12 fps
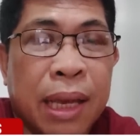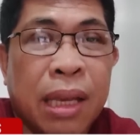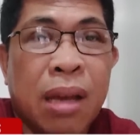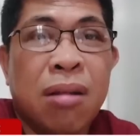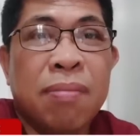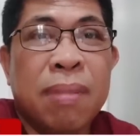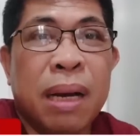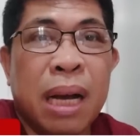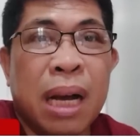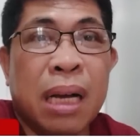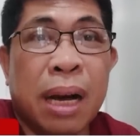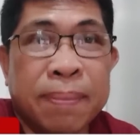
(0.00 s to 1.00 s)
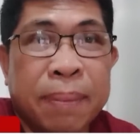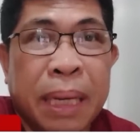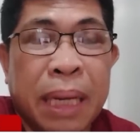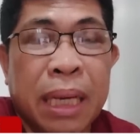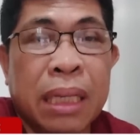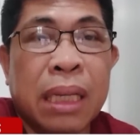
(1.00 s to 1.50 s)
yung mga
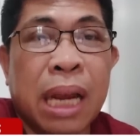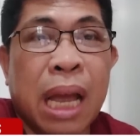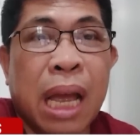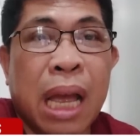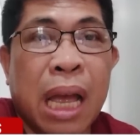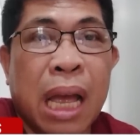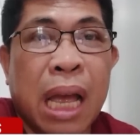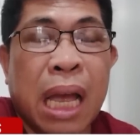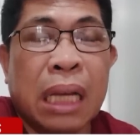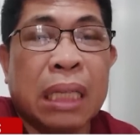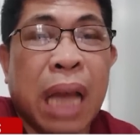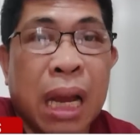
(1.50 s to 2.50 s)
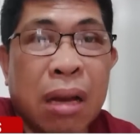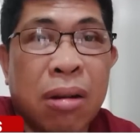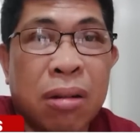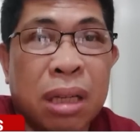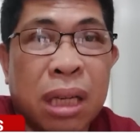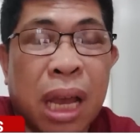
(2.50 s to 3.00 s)
companies na
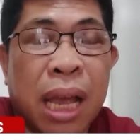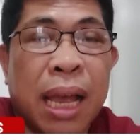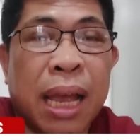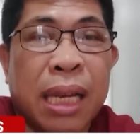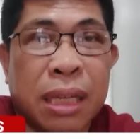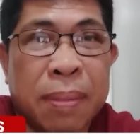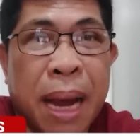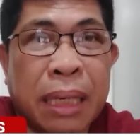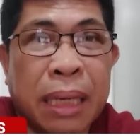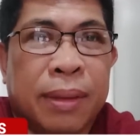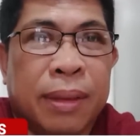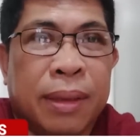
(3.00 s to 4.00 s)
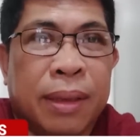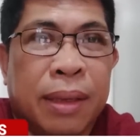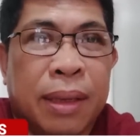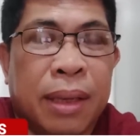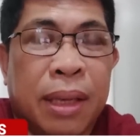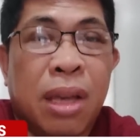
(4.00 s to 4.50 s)
sangkot sa
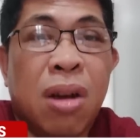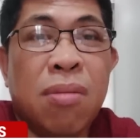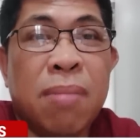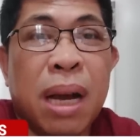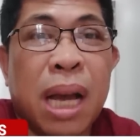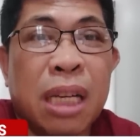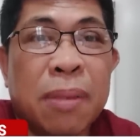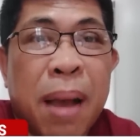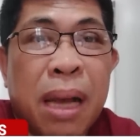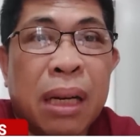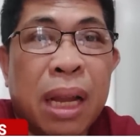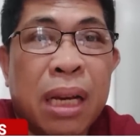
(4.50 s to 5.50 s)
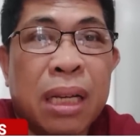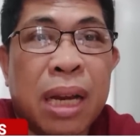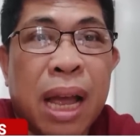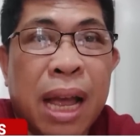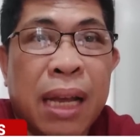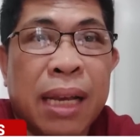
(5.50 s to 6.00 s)
smuggling, yung mga
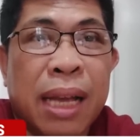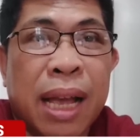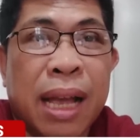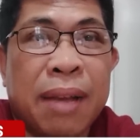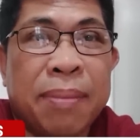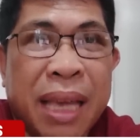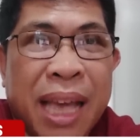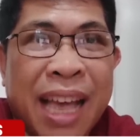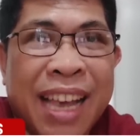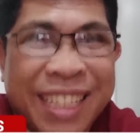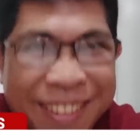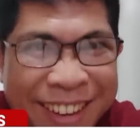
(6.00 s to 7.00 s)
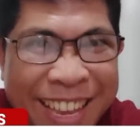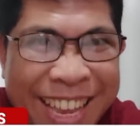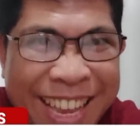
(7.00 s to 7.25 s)
smugglers ng uh, bigas.